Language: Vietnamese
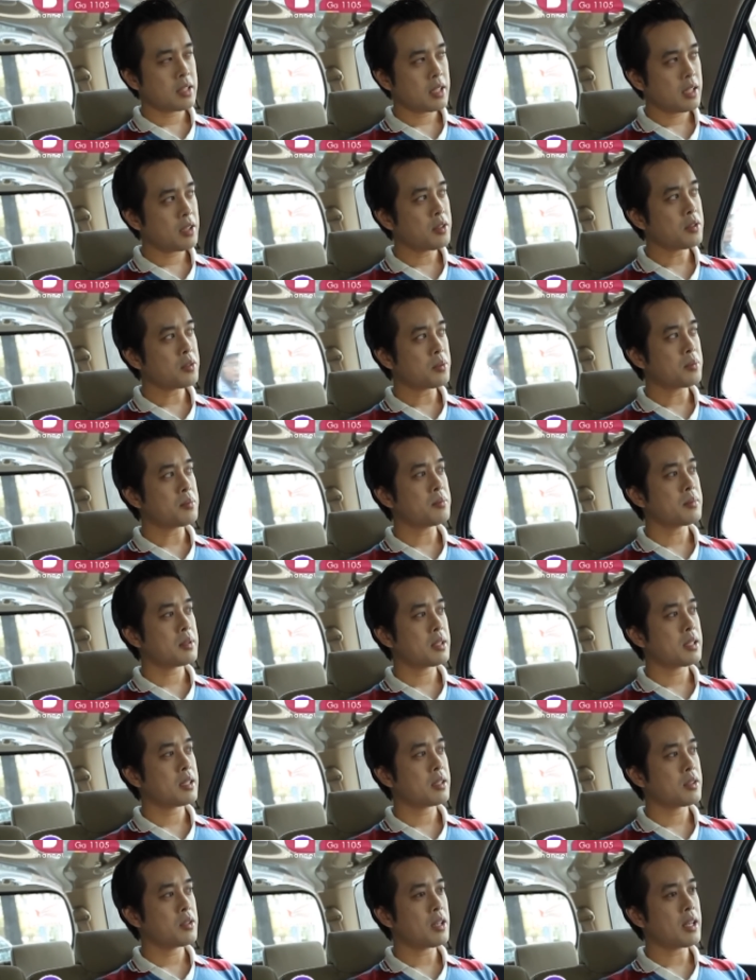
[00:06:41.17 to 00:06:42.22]
gia đình cũng
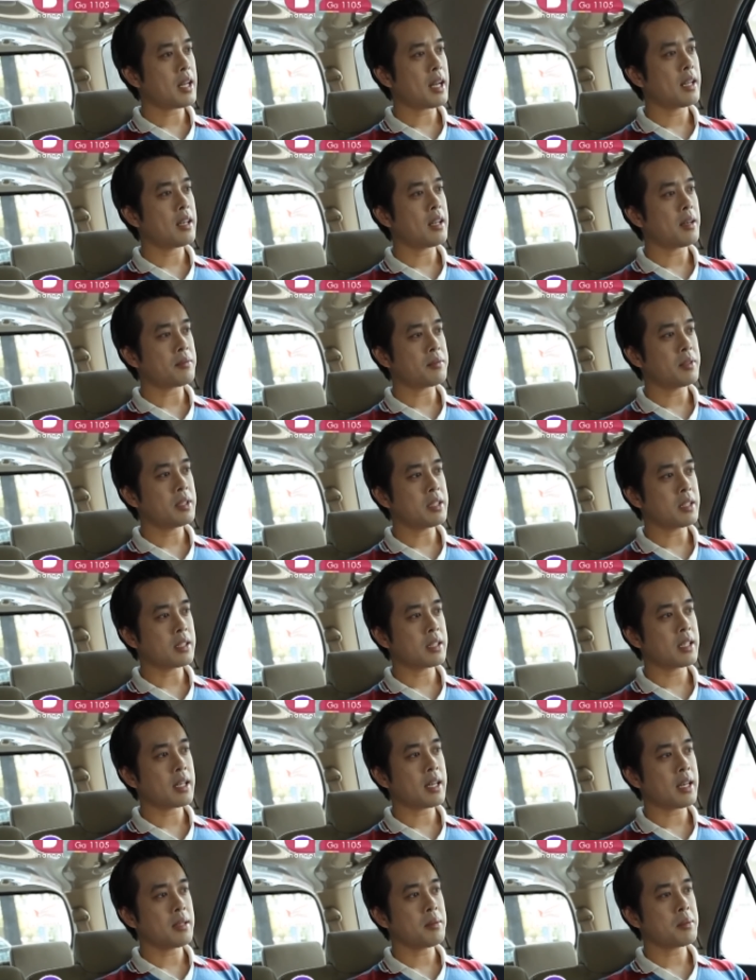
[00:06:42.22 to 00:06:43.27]
ờ, là hài lòng với
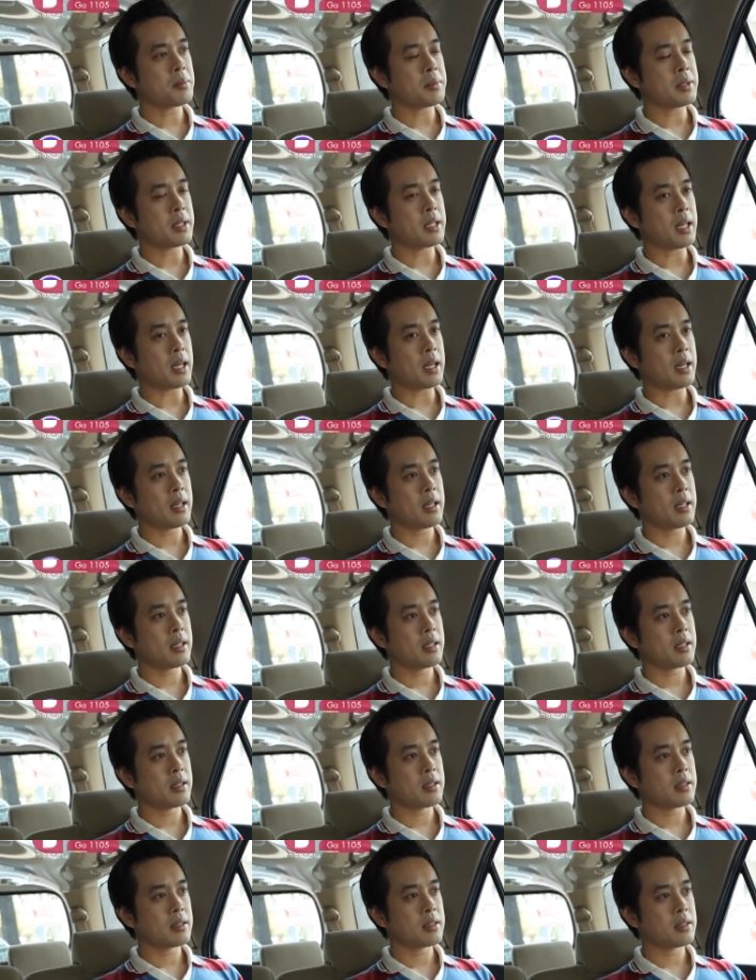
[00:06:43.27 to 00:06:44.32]
những cái mà mình đã
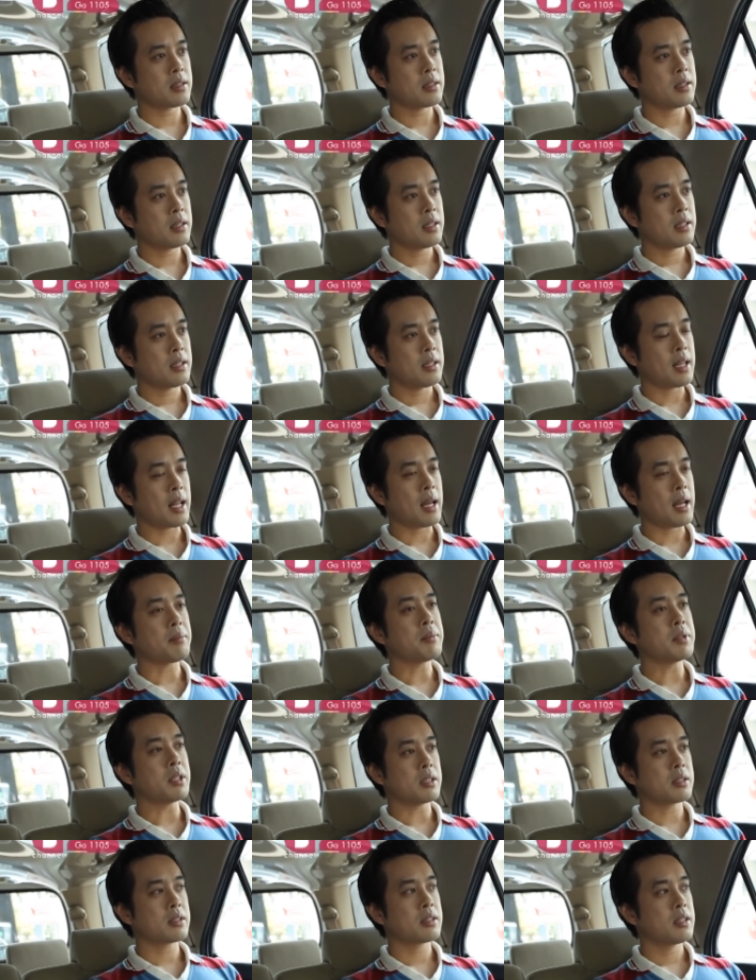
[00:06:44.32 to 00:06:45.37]

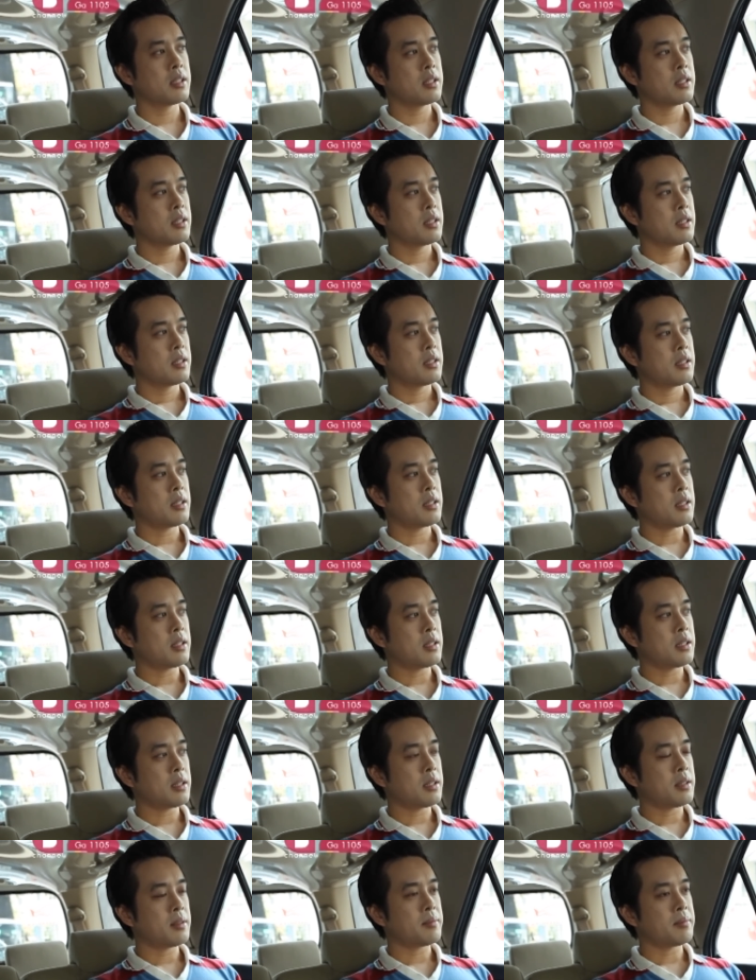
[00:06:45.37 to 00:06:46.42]
làm được
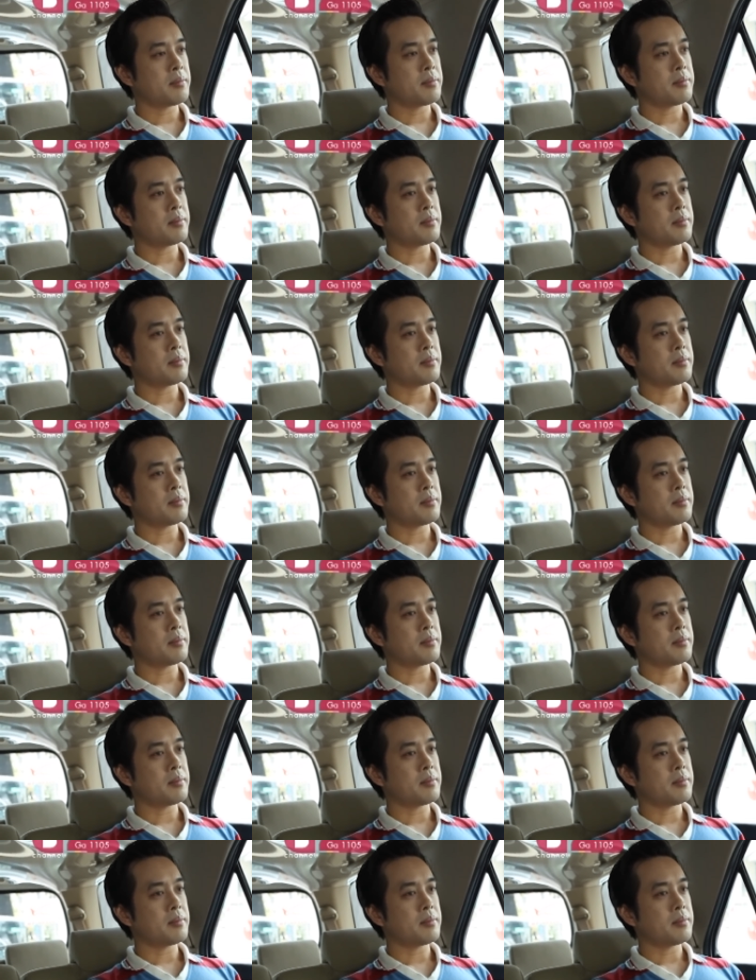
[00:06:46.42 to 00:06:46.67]
à,